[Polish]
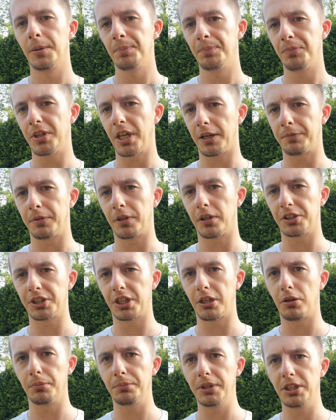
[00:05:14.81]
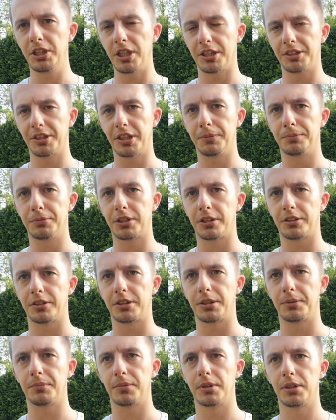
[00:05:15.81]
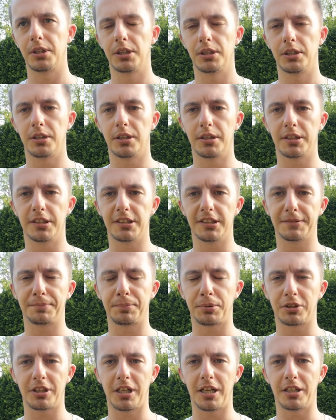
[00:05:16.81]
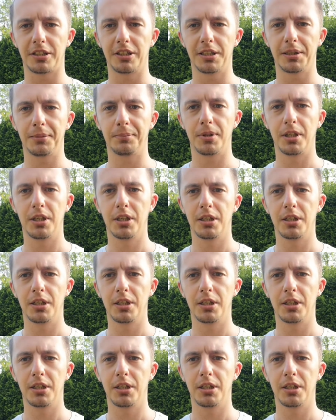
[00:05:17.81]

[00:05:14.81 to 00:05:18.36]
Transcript: jak wyglądało Media Day przed tym e, spotkaniem.